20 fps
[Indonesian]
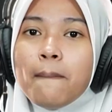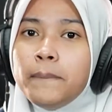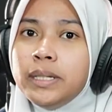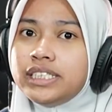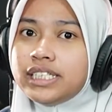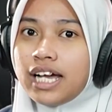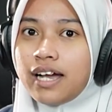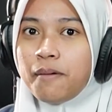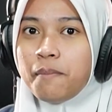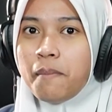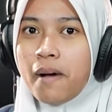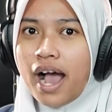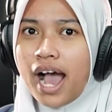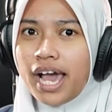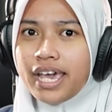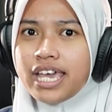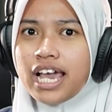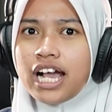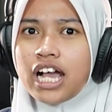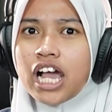Bisa
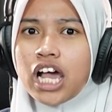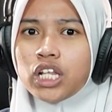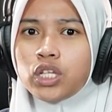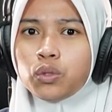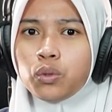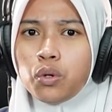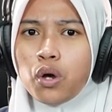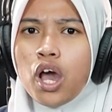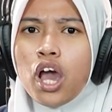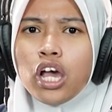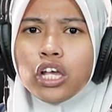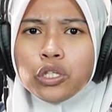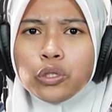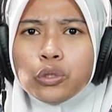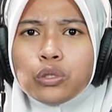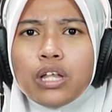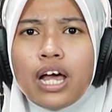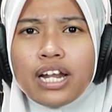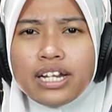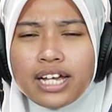kebayang nggak tuh
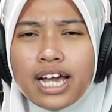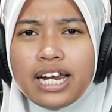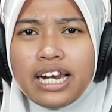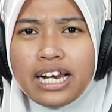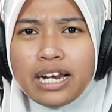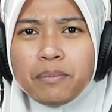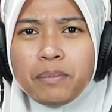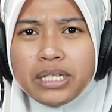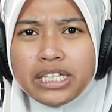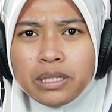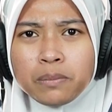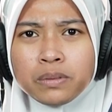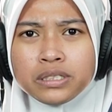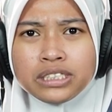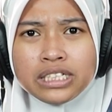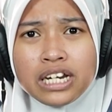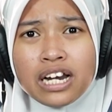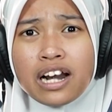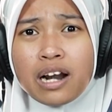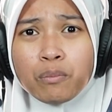jutaan kali lebih
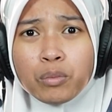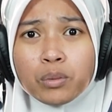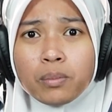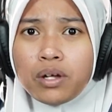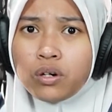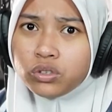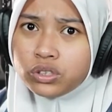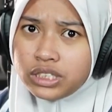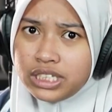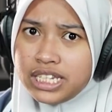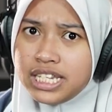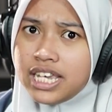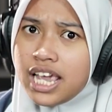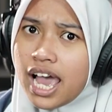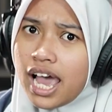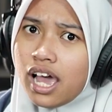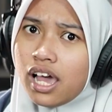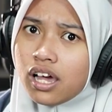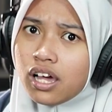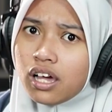tipis dari rambut
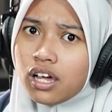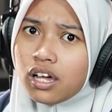manusia?